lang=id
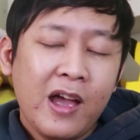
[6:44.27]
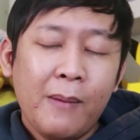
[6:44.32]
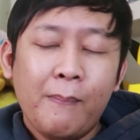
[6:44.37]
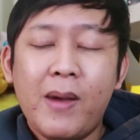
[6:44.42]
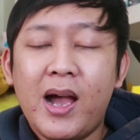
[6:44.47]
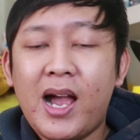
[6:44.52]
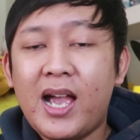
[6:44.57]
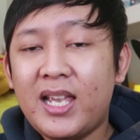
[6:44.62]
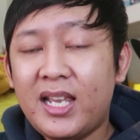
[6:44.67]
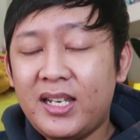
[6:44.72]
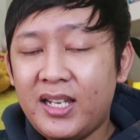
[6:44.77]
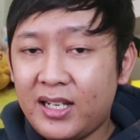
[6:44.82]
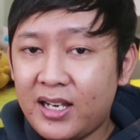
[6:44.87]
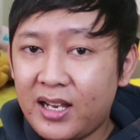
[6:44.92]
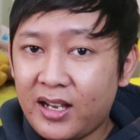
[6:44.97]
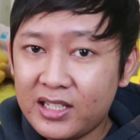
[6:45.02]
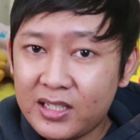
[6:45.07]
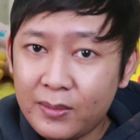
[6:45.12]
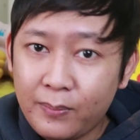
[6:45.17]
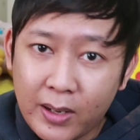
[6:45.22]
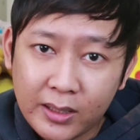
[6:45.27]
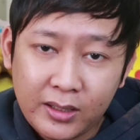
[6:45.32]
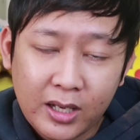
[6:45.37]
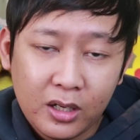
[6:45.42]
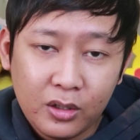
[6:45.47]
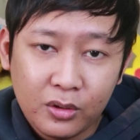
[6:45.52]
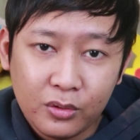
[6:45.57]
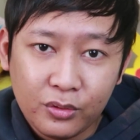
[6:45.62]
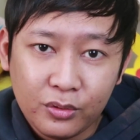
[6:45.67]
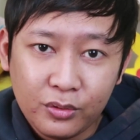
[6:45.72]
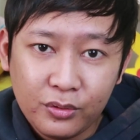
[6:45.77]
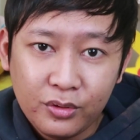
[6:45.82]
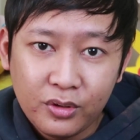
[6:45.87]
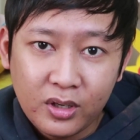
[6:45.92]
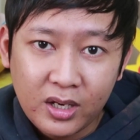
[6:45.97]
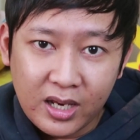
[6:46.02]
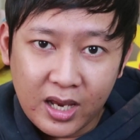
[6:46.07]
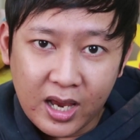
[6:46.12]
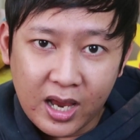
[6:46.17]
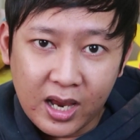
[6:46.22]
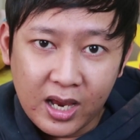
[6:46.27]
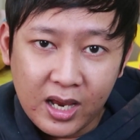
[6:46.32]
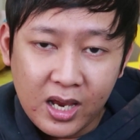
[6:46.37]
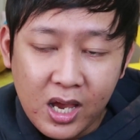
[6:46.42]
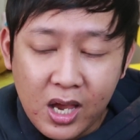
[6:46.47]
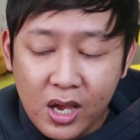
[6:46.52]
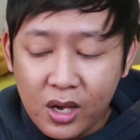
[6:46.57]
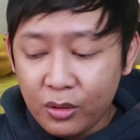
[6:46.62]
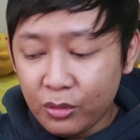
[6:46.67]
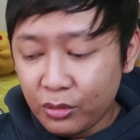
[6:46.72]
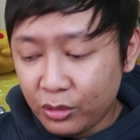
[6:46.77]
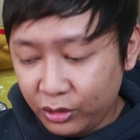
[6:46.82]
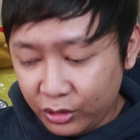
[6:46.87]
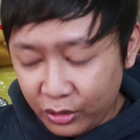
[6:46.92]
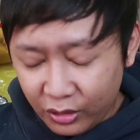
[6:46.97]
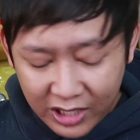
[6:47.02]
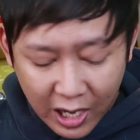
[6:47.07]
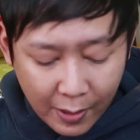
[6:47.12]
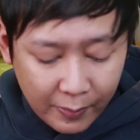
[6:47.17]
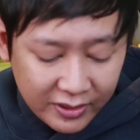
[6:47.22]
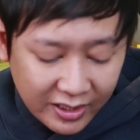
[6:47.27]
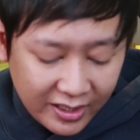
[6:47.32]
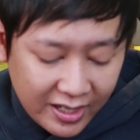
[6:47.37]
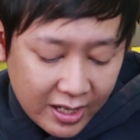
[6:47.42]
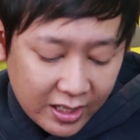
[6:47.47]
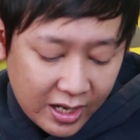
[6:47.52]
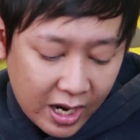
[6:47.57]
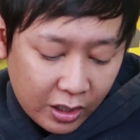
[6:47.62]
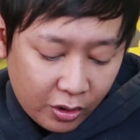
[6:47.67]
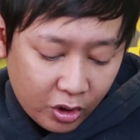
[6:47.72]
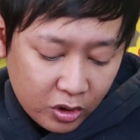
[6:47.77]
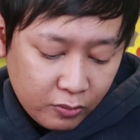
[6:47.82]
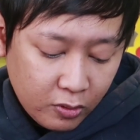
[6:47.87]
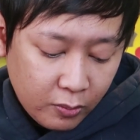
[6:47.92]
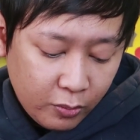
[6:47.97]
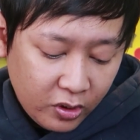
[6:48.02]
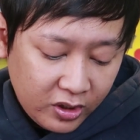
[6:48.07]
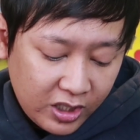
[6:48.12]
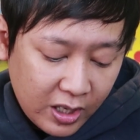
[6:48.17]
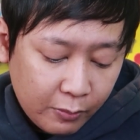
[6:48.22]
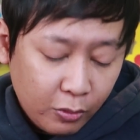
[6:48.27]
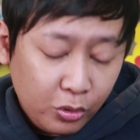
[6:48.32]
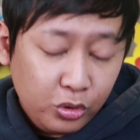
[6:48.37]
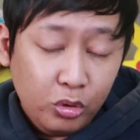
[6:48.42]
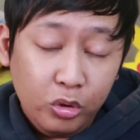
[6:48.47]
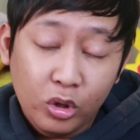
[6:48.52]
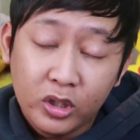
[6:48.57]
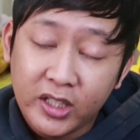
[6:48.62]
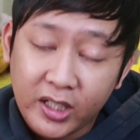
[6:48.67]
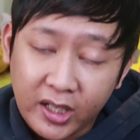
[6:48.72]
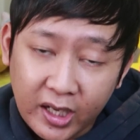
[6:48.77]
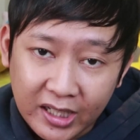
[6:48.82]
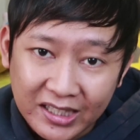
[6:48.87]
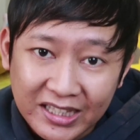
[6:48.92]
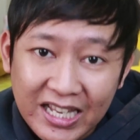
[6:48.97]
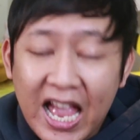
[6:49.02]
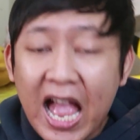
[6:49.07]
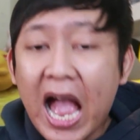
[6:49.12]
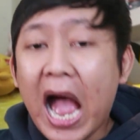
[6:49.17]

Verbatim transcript: makanya ini adalah kesempatanku ya untuk dapetin Heracross mumpung dia muncul di raid